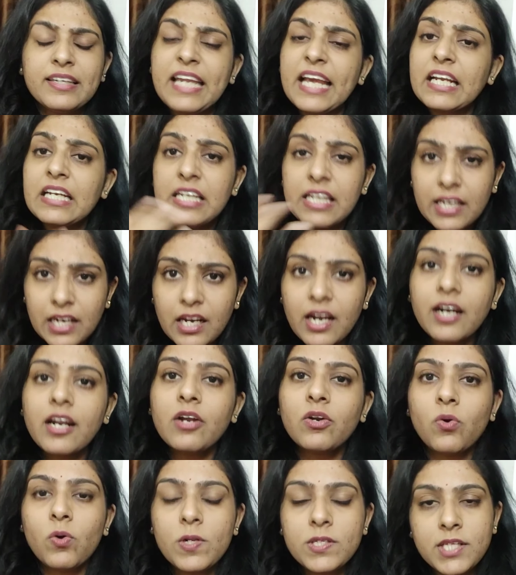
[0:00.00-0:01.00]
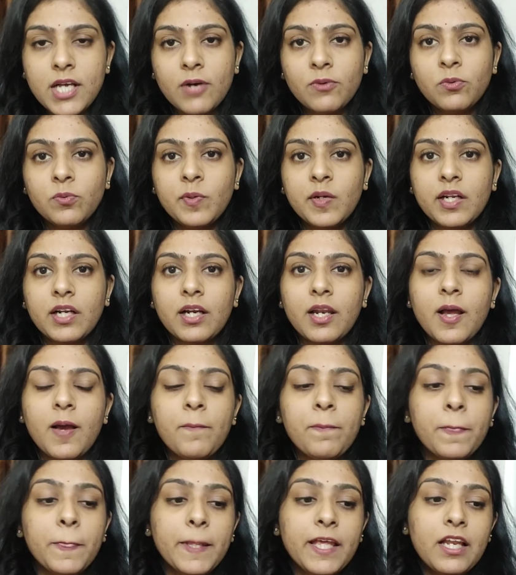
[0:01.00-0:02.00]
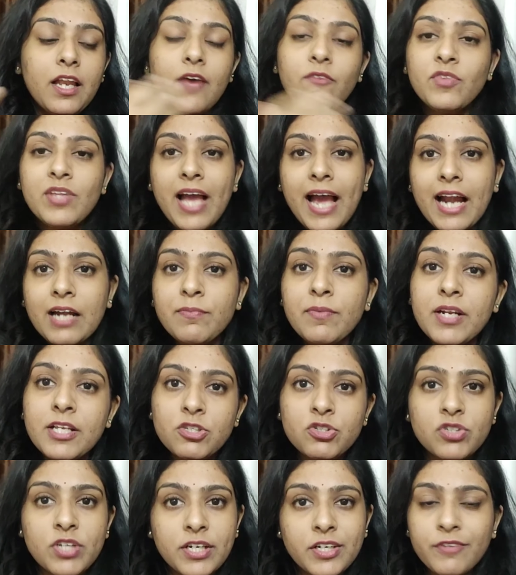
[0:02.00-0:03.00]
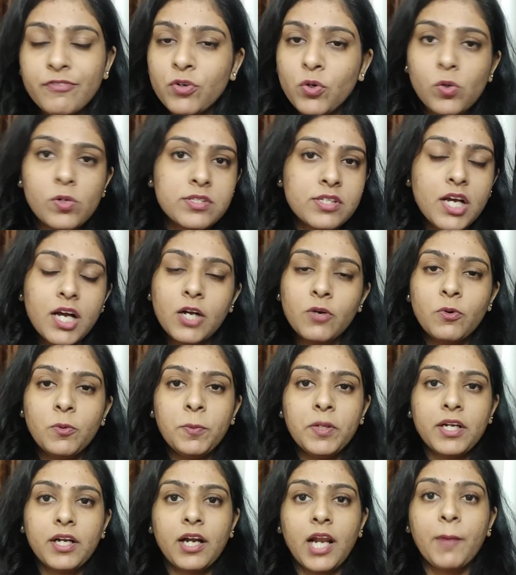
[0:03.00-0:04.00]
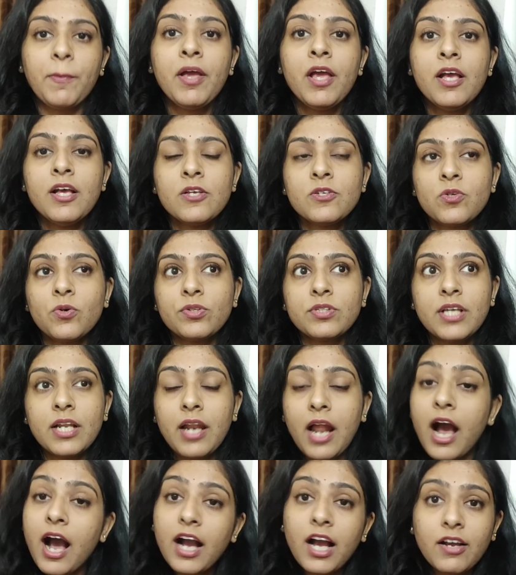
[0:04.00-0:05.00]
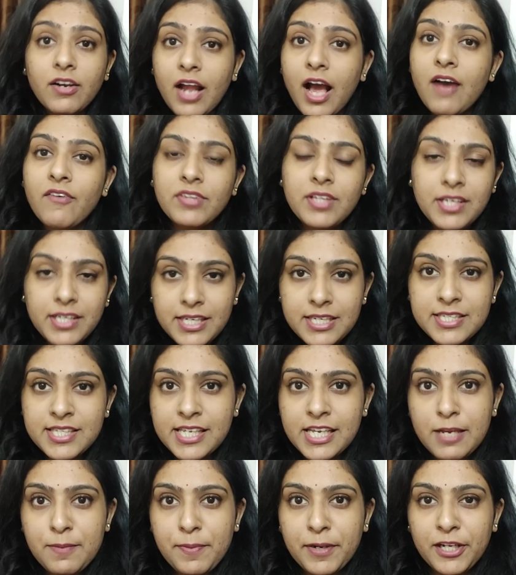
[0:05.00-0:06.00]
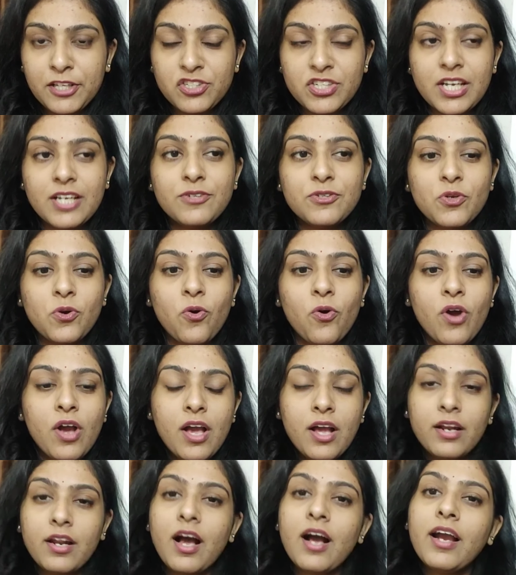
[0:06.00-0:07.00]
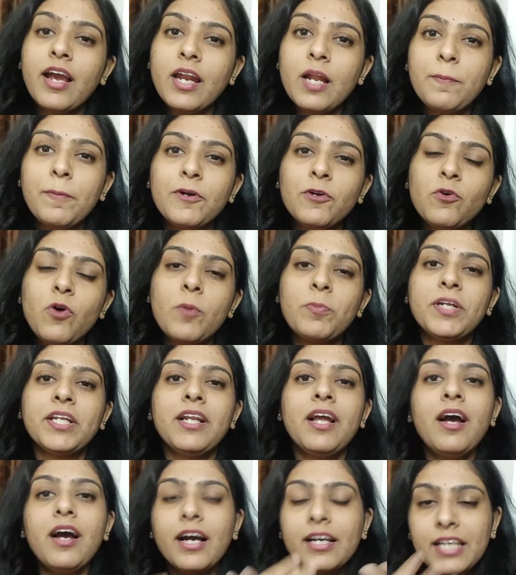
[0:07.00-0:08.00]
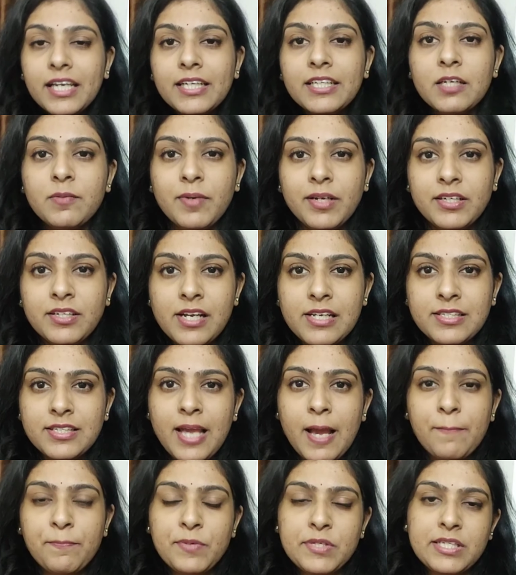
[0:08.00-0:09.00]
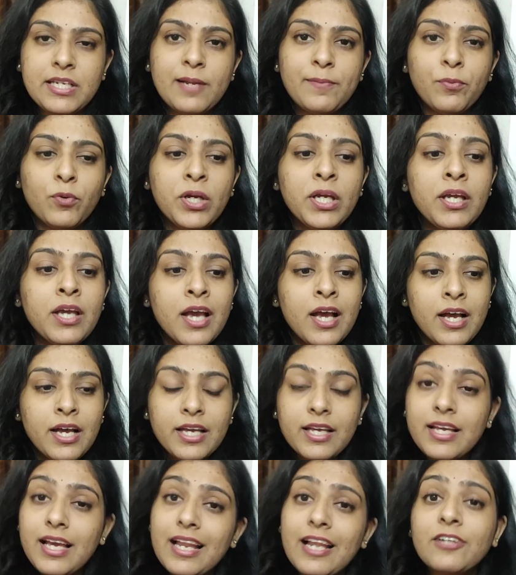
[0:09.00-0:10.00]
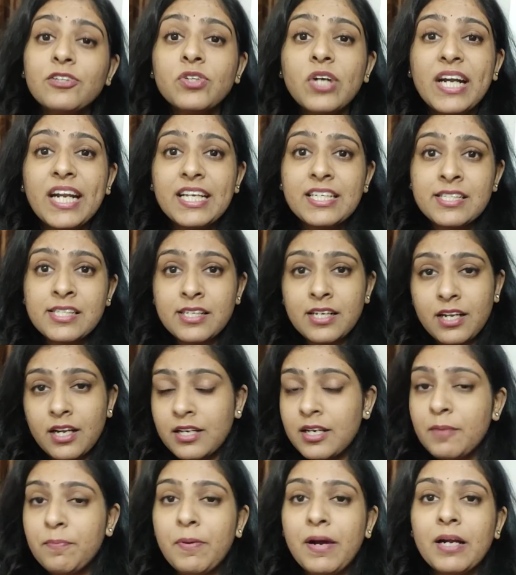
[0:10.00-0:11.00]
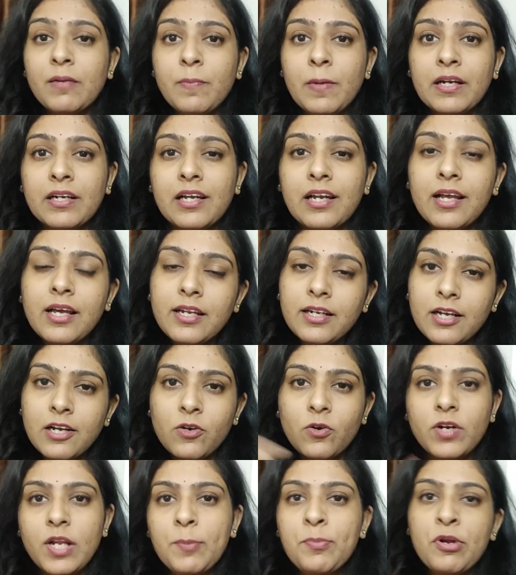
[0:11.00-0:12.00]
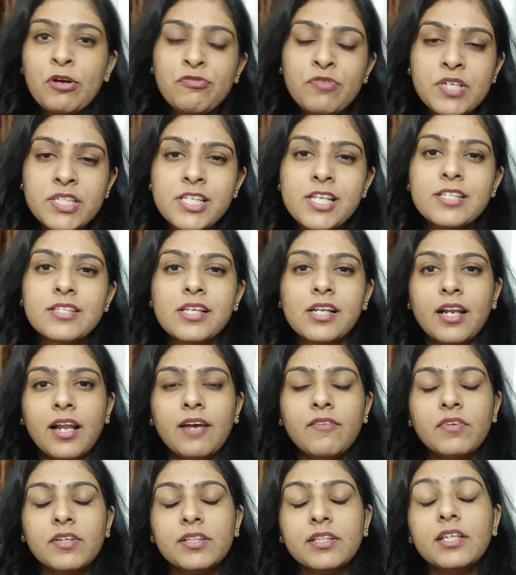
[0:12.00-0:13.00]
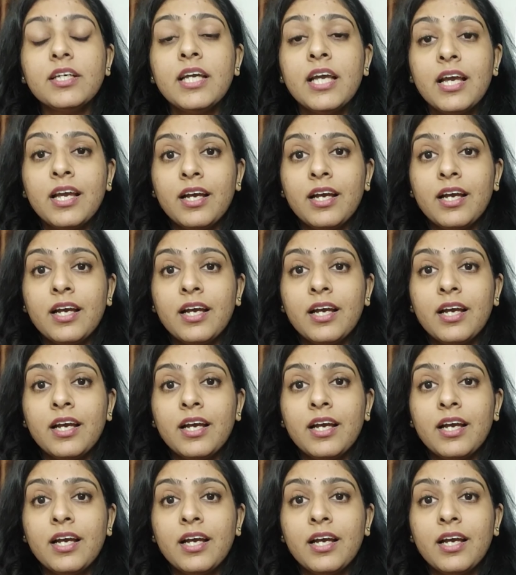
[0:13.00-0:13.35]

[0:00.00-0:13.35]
டெக்னிக்கலான ரோல்ஸாகவும் இருக்கலாம் இல்லை வந்து அட்மினிஸ்ட்ரேட்டிவ் ரோல்ஸாகவும் இருக்கலாம் ஸோ சரி நாங்கள் நான் வந்து இசிஇ e e படித்தேன் ஸோ நாங்கள் என்ன பண்ணுவோம் அப்படின்னா ஐஐடி மெட்ராஸ் கேம்பஸில் போய் எலக்ட்ரானிக்ஸ் டிபார்ட்மெண்ட்டில் இருக்கக்கூடிய ப்ரொஃபஸர்ஸ்க்கெலாம் வந்து